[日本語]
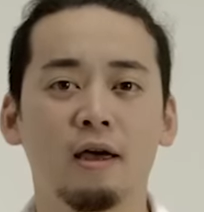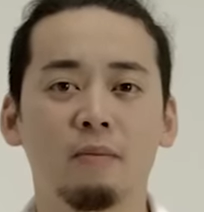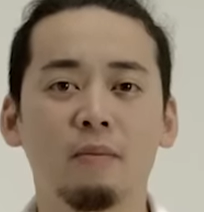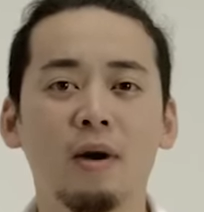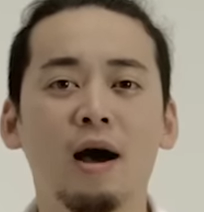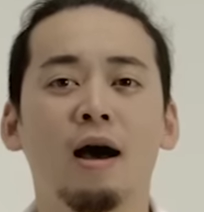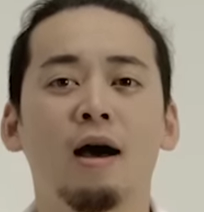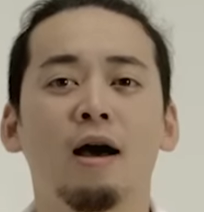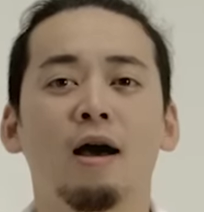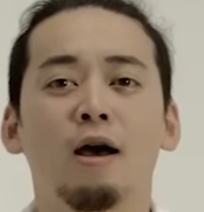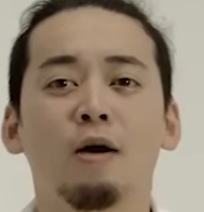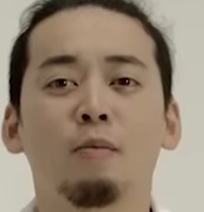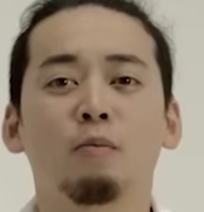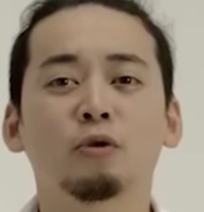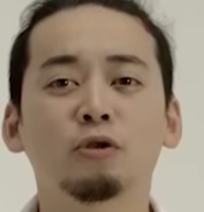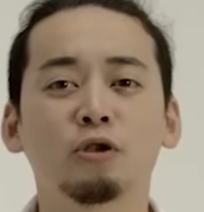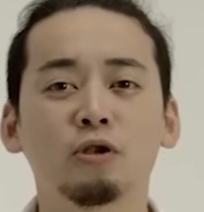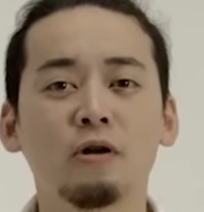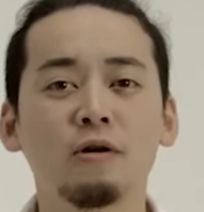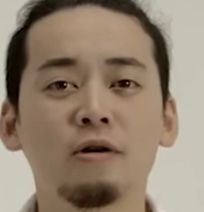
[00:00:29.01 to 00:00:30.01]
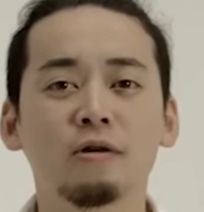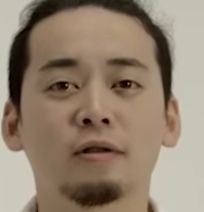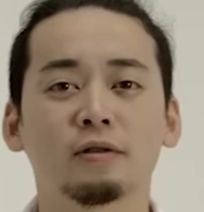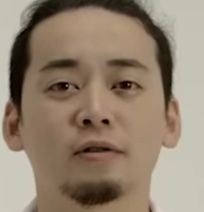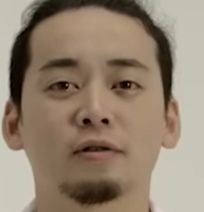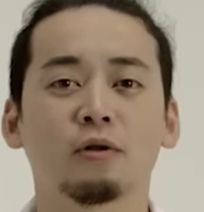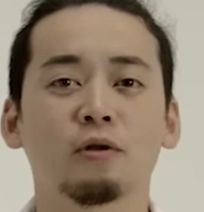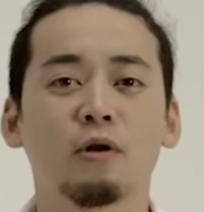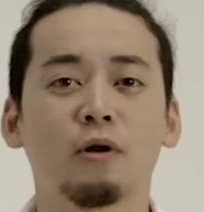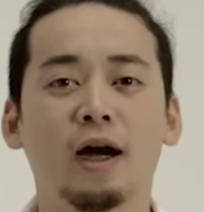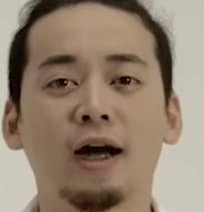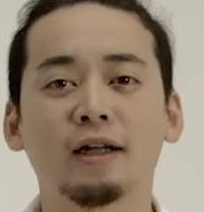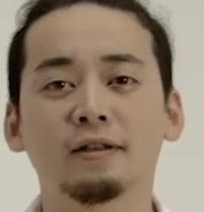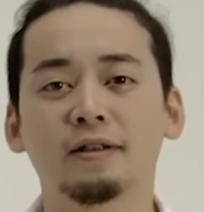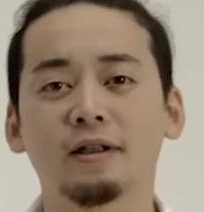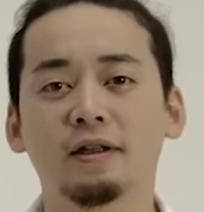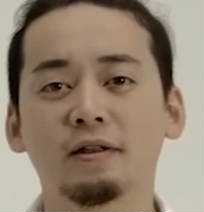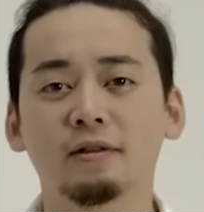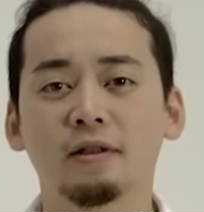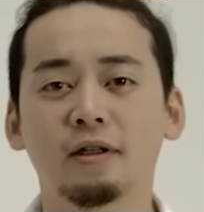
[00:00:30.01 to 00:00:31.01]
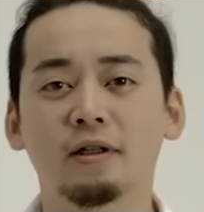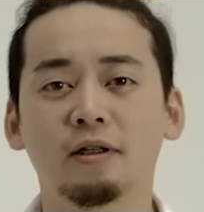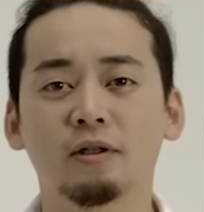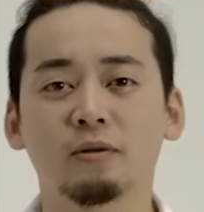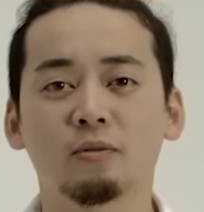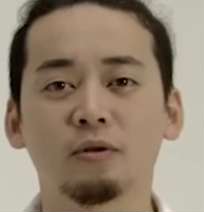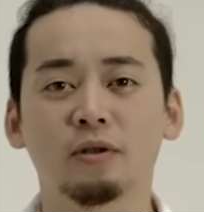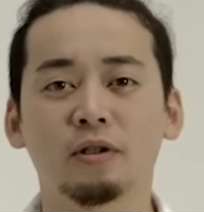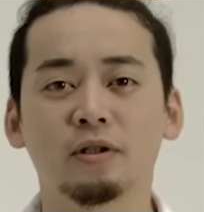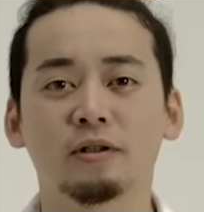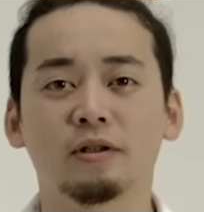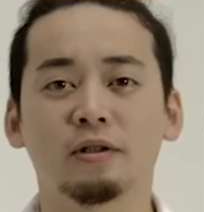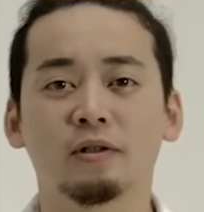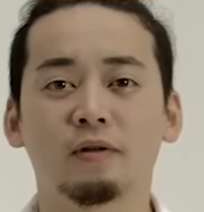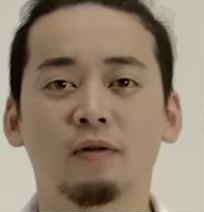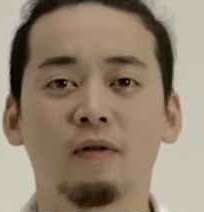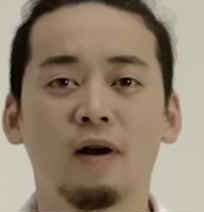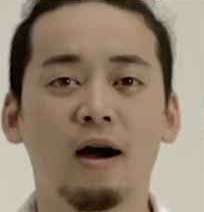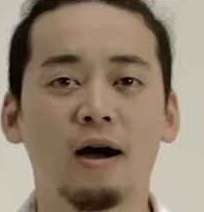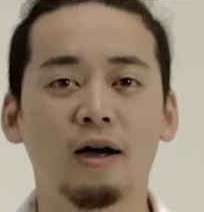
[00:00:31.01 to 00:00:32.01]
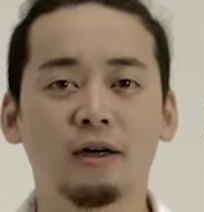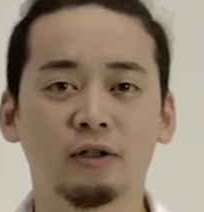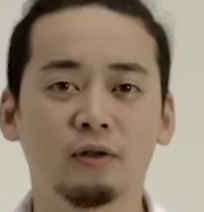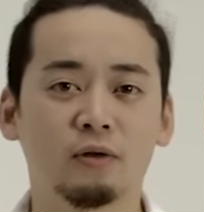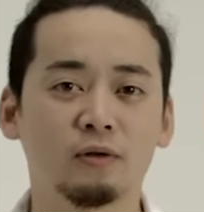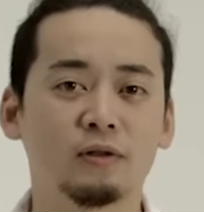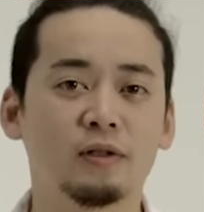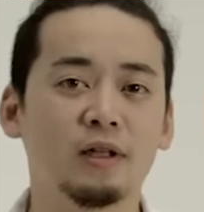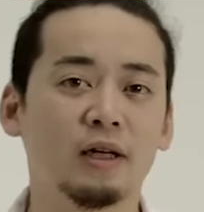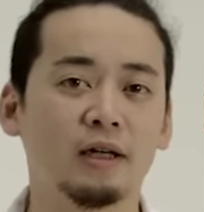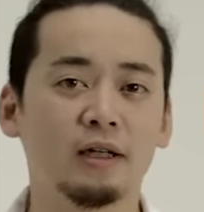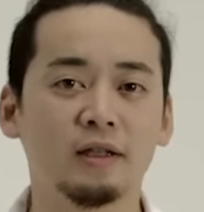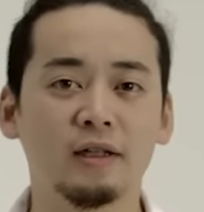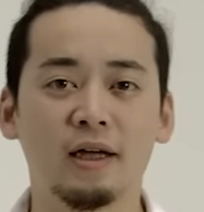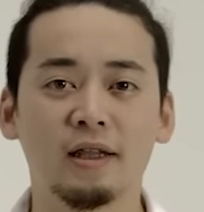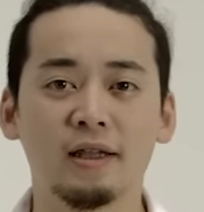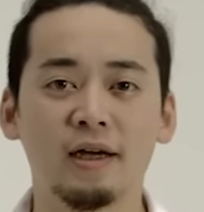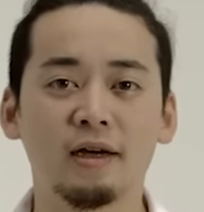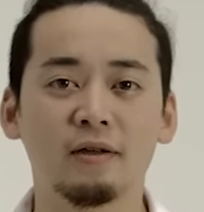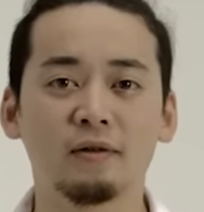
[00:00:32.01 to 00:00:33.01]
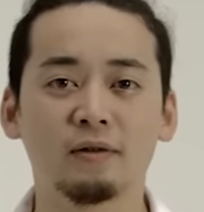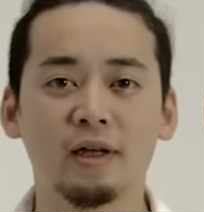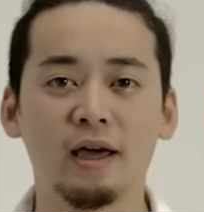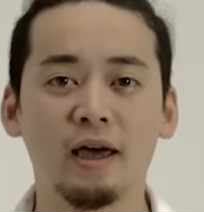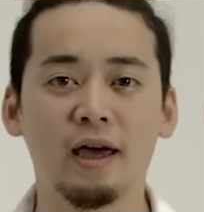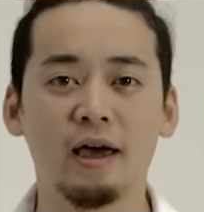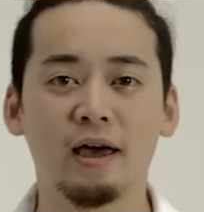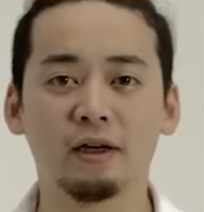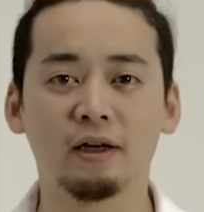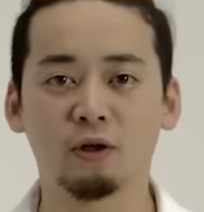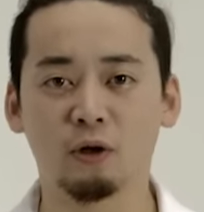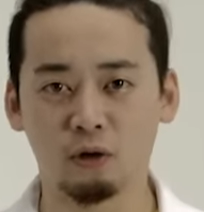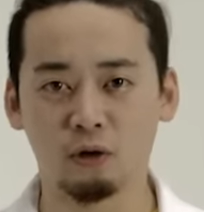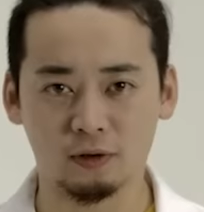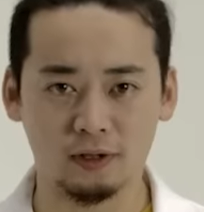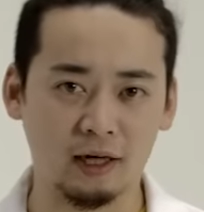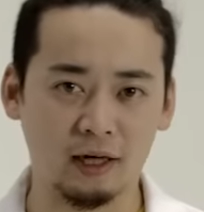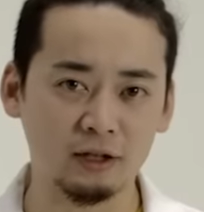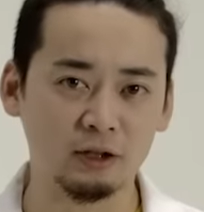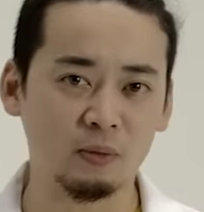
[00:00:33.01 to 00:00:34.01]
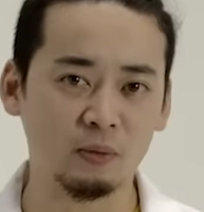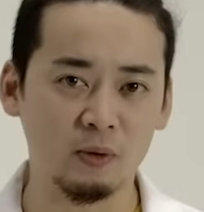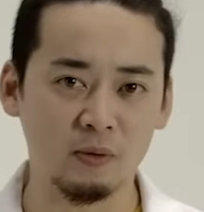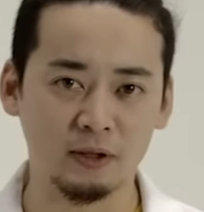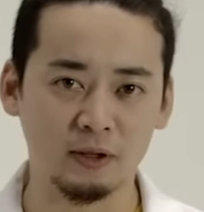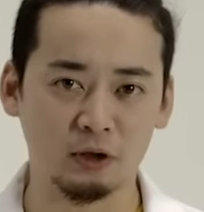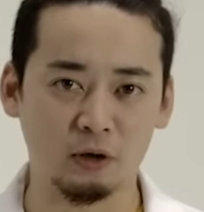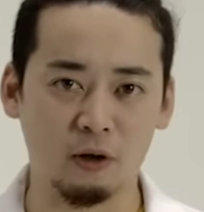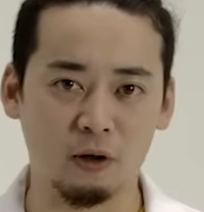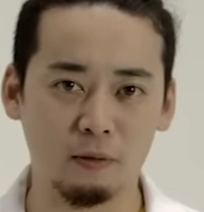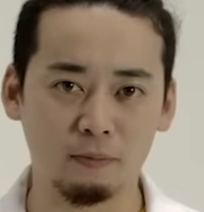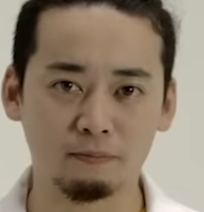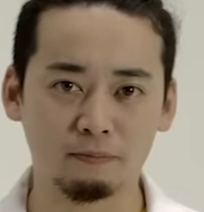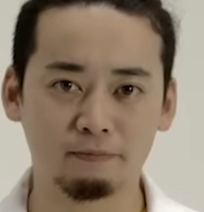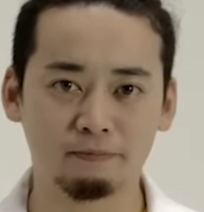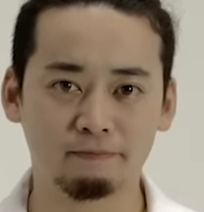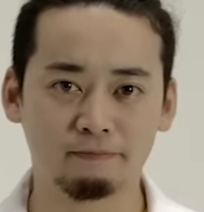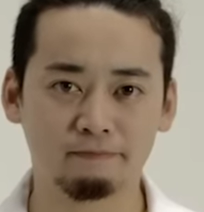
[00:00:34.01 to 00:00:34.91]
まあもちろんその活躍できる武器っていうのは一つだけではないので、いろいろ探してみましょう。